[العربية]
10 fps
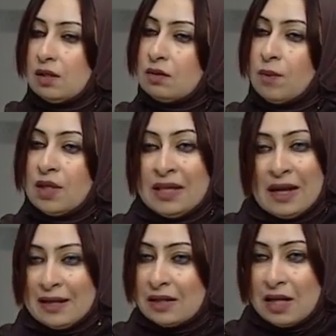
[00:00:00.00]
بس بنحاول
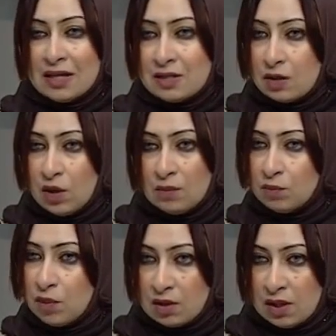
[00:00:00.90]
نخلي الكوست
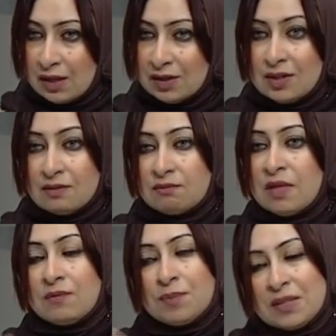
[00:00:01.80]
يعني
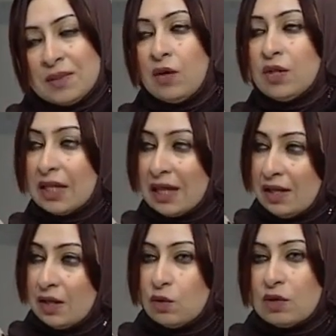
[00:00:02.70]
اللي هي
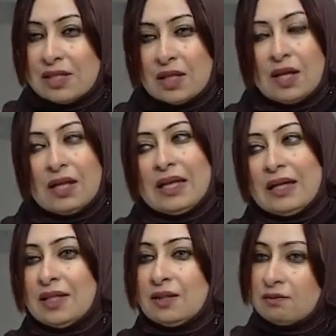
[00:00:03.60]
الوسط
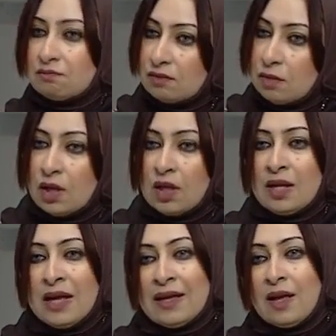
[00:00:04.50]
يعني مش بس مش
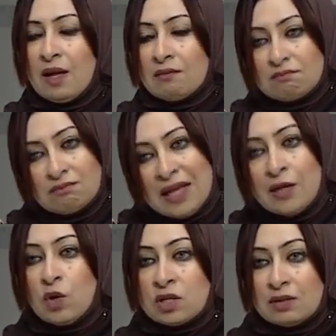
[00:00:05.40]
متوفره في اي مكان
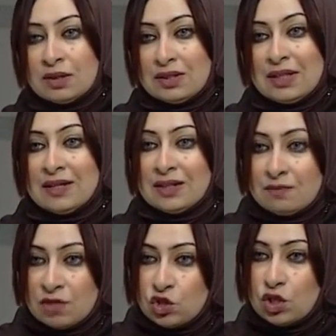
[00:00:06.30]
لا يعني في اماكن
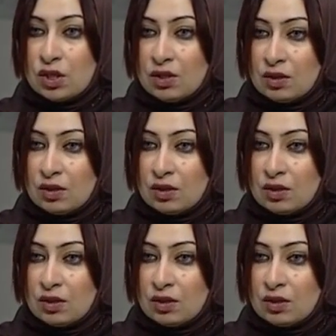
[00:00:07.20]
بعينها